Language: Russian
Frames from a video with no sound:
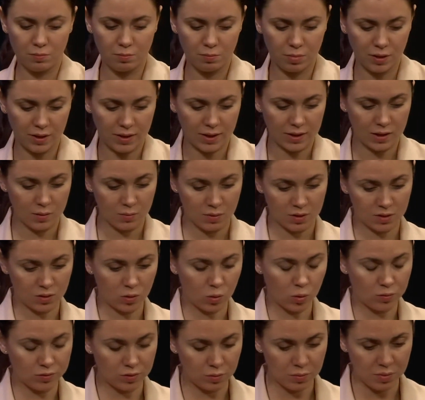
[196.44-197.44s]
по крайней мере, на
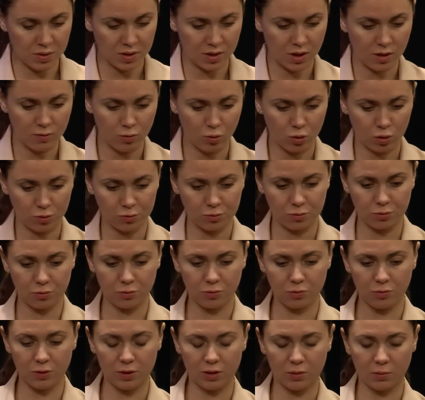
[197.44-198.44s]
уровне переговоров
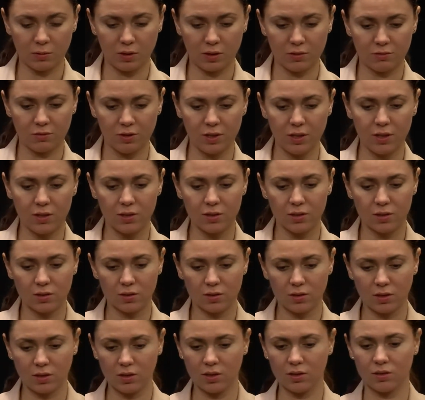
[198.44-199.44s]
в этом конфликте
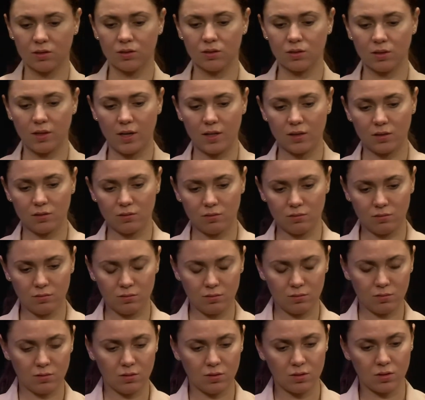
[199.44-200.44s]
таких стран,
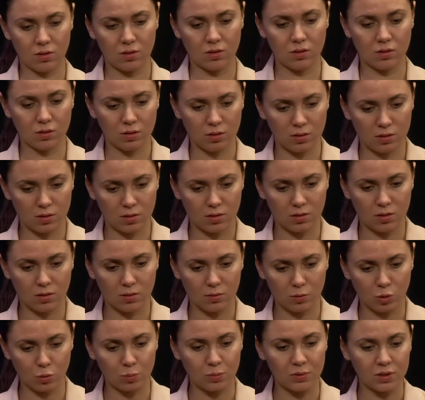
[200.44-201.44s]

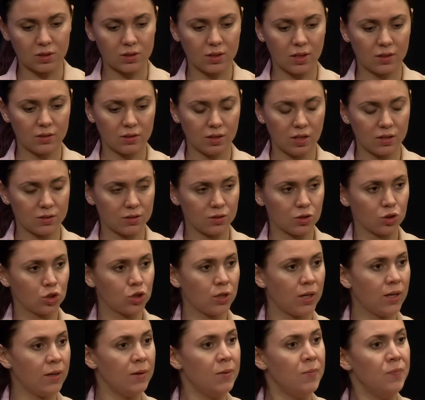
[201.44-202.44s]
крупных стран, как
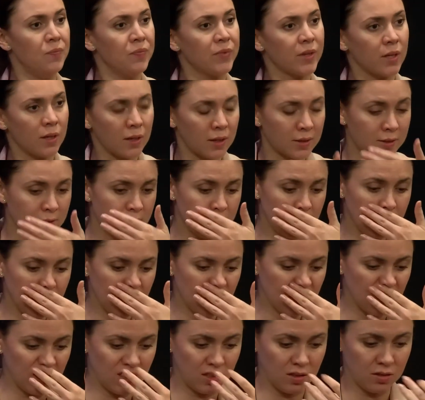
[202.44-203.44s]
США,
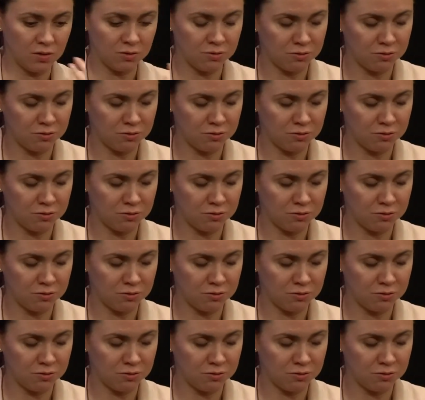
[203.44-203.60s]
Россия,